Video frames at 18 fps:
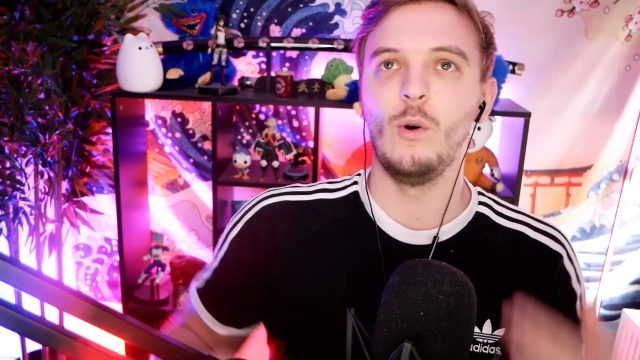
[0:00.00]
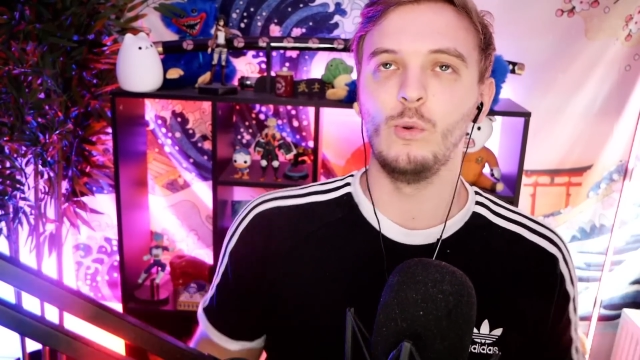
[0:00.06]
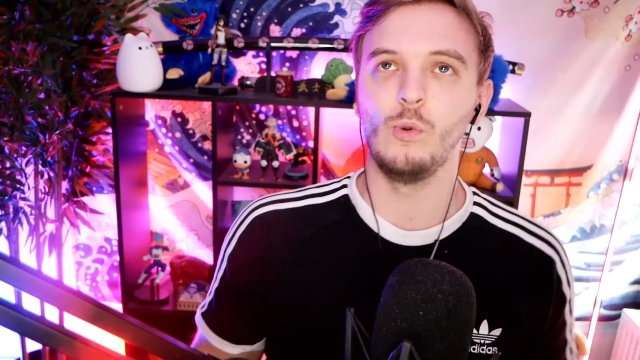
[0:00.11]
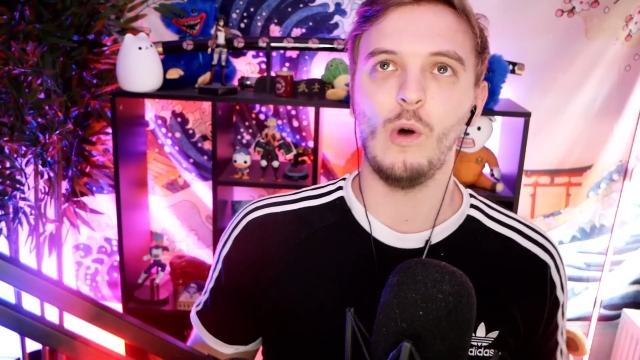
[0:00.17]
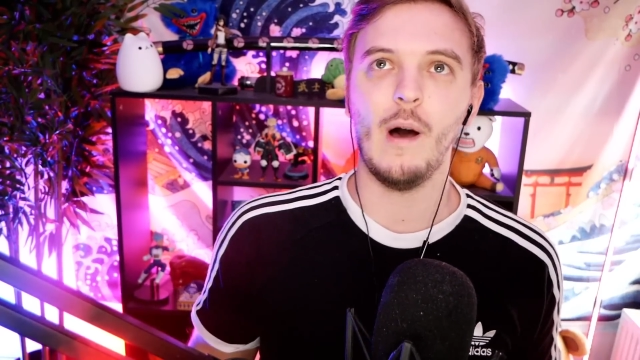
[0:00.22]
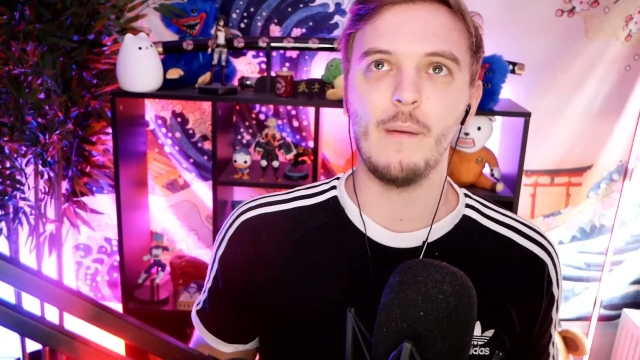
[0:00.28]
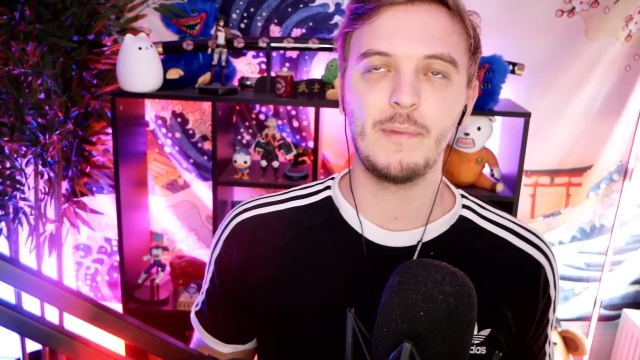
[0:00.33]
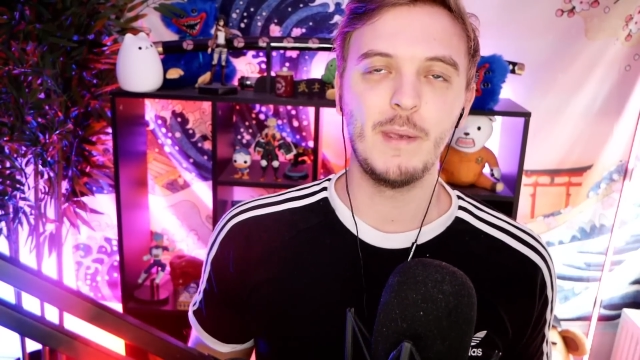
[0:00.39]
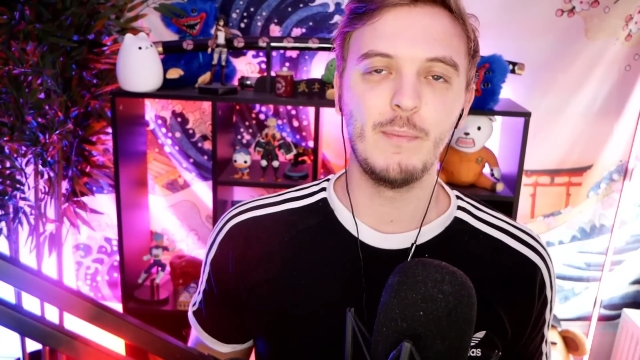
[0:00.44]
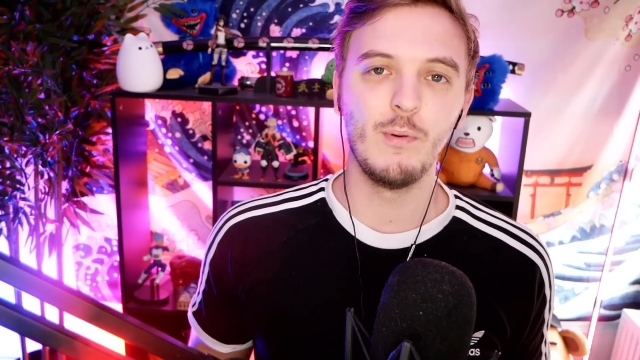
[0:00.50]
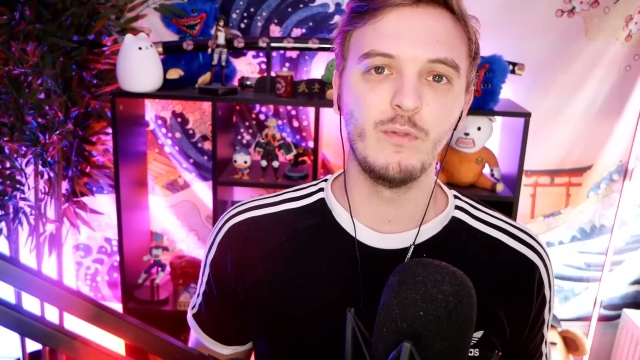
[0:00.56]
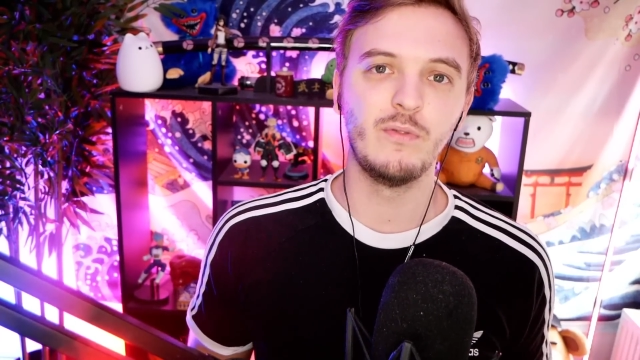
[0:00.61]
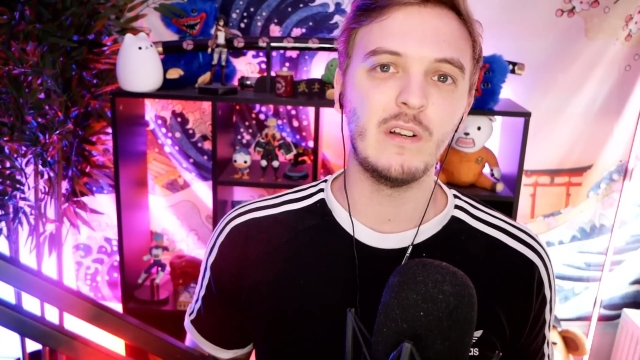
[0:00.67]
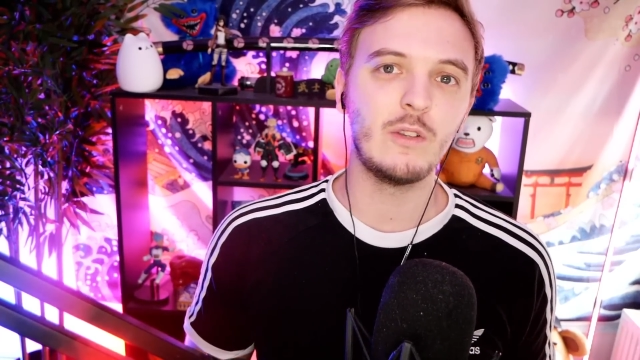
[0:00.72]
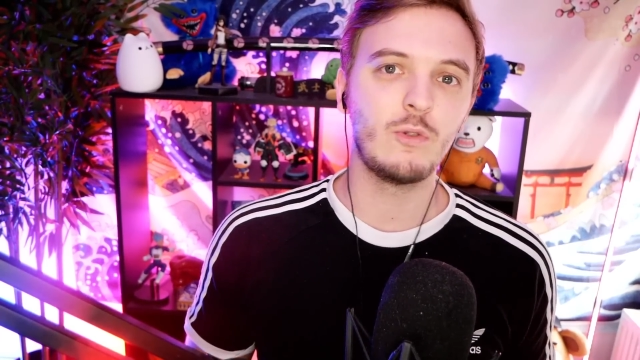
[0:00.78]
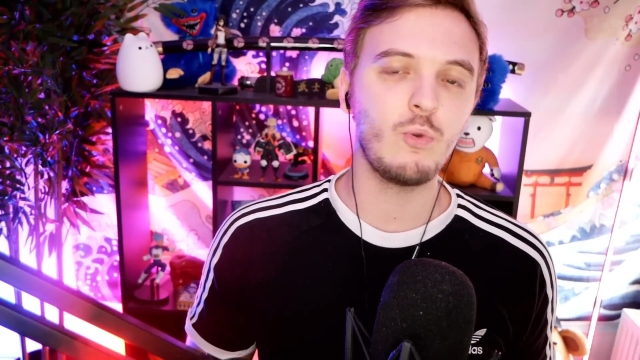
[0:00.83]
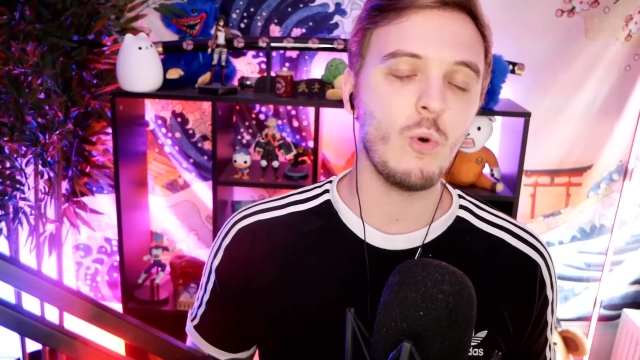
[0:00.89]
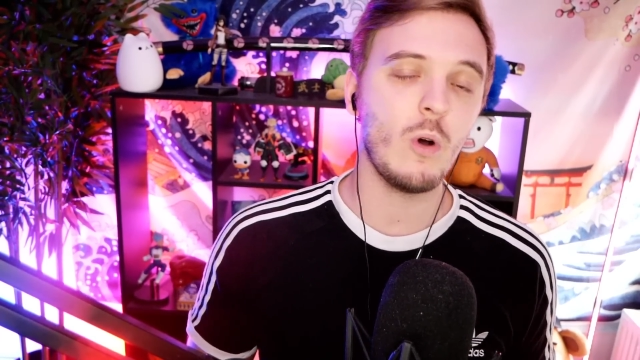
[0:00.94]
on aura un petit peu
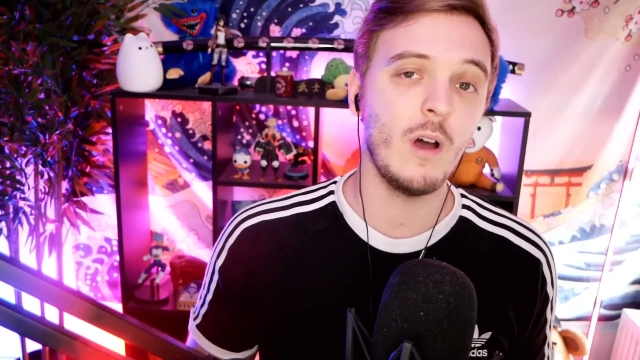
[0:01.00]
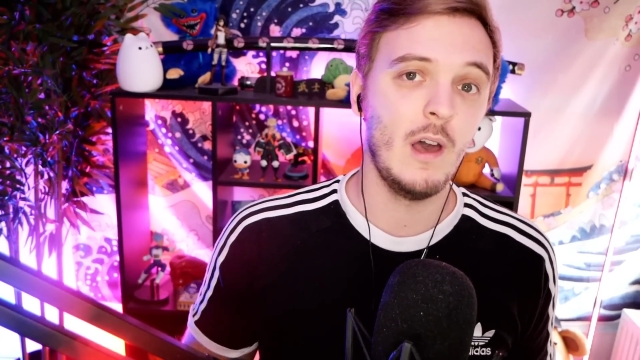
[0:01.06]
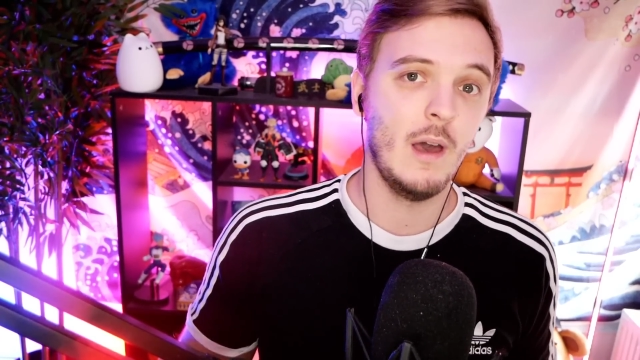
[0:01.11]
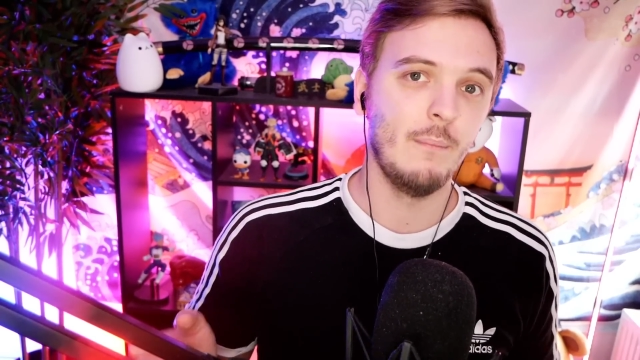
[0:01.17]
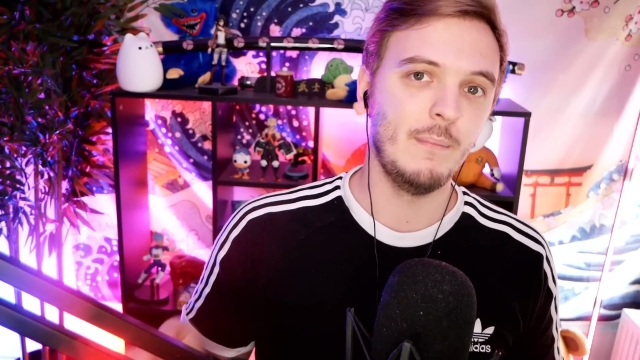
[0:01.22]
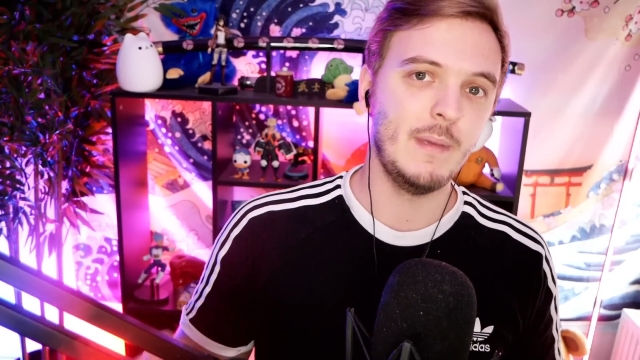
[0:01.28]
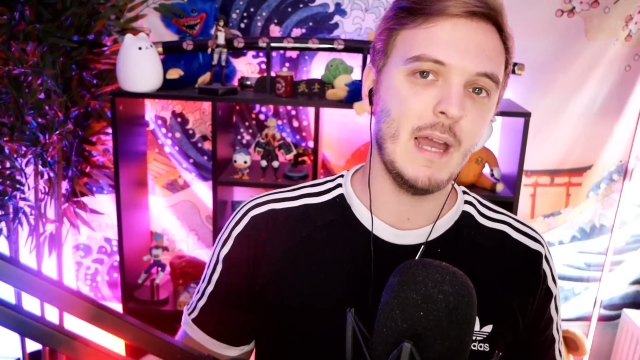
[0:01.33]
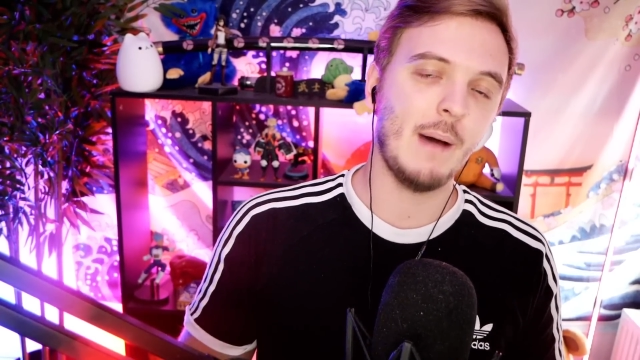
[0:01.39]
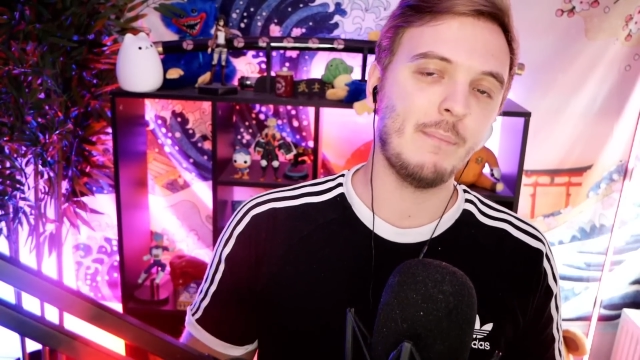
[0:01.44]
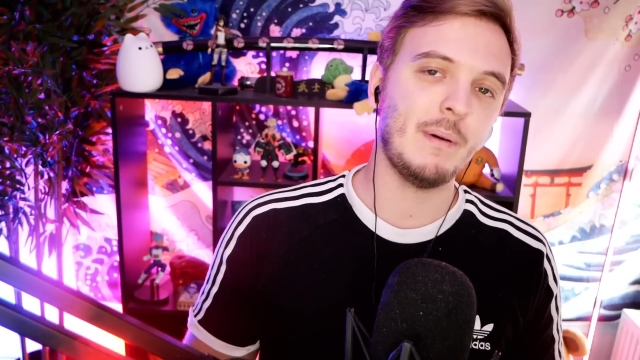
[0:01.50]
fait le tour, mais